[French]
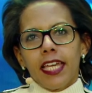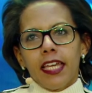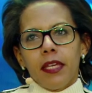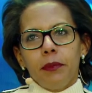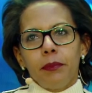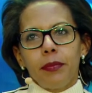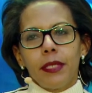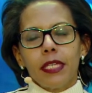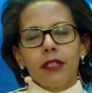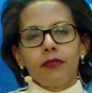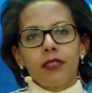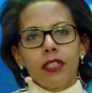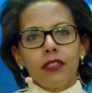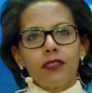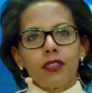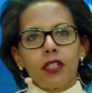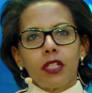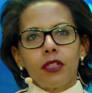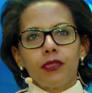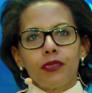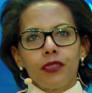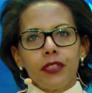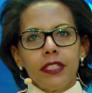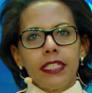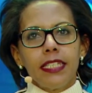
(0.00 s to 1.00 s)
Bien vivre en
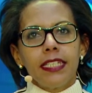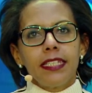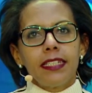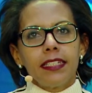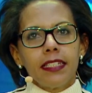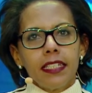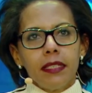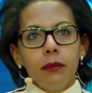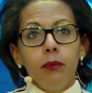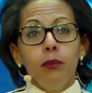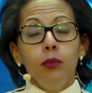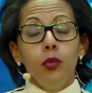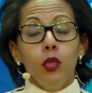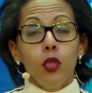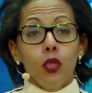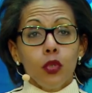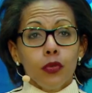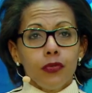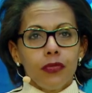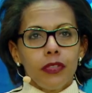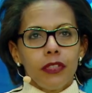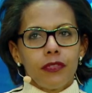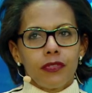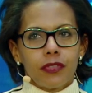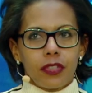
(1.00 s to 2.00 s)
ville, mieux
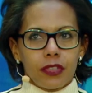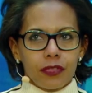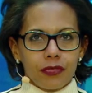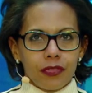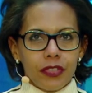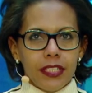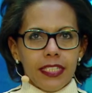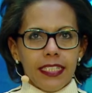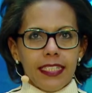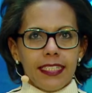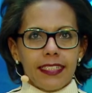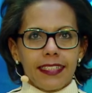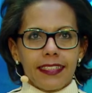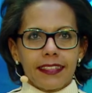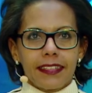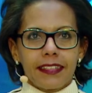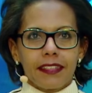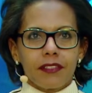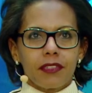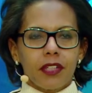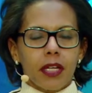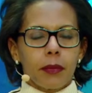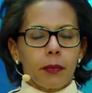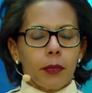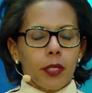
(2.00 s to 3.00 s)
vivre en ville, c'est
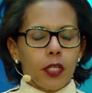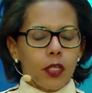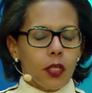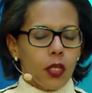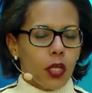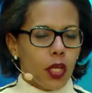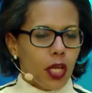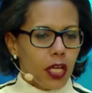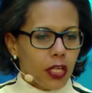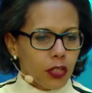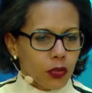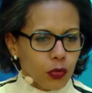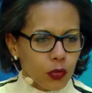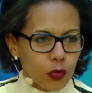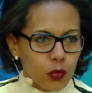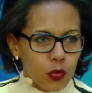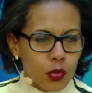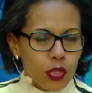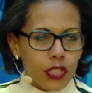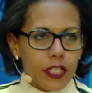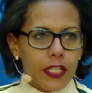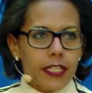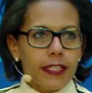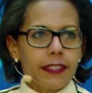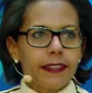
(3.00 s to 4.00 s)
vraiment un
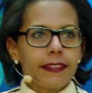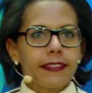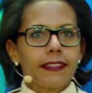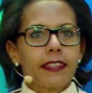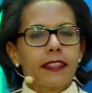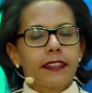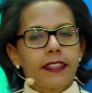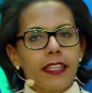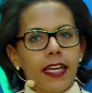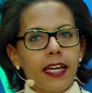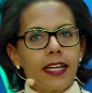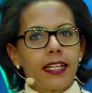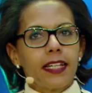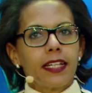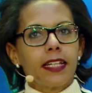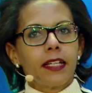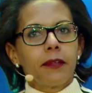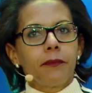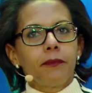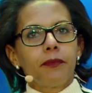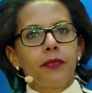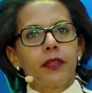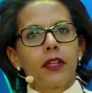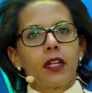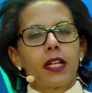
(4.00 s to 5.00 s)
sujet central
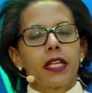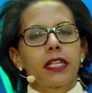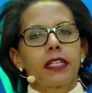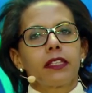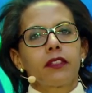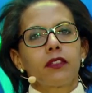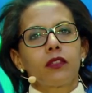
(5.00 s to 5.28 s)
dans la,